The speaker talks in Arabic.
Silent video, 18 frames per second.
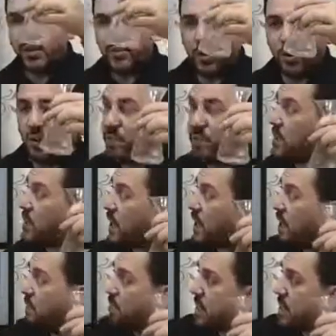الفينول
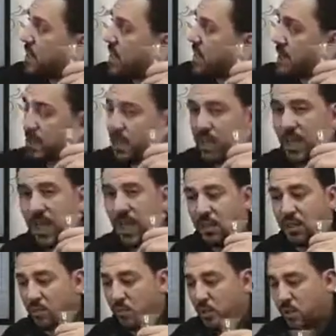فيتالين مثلا اللي
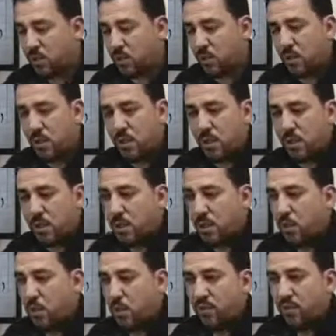انا حطيته
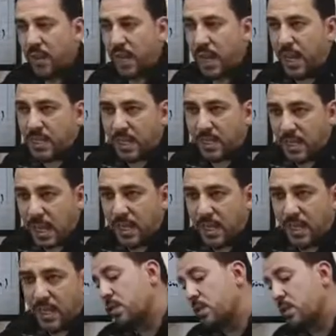لونه في الاسيد
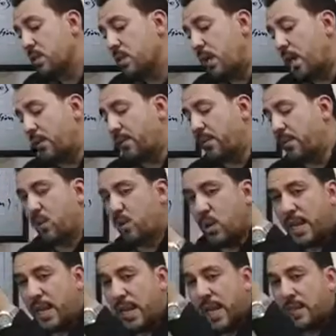كلرلس
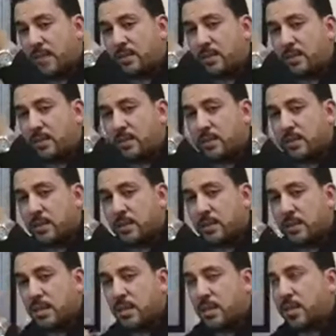لونه هنا ريد
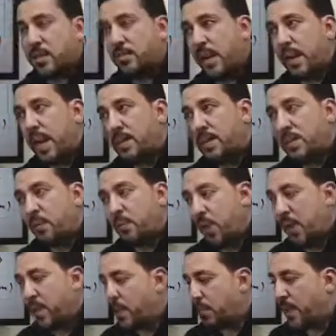
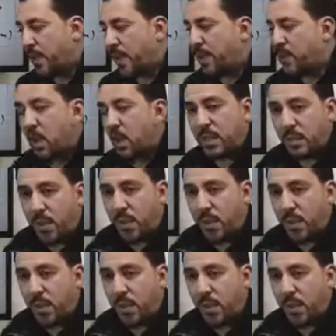الاند بوينت بتاعته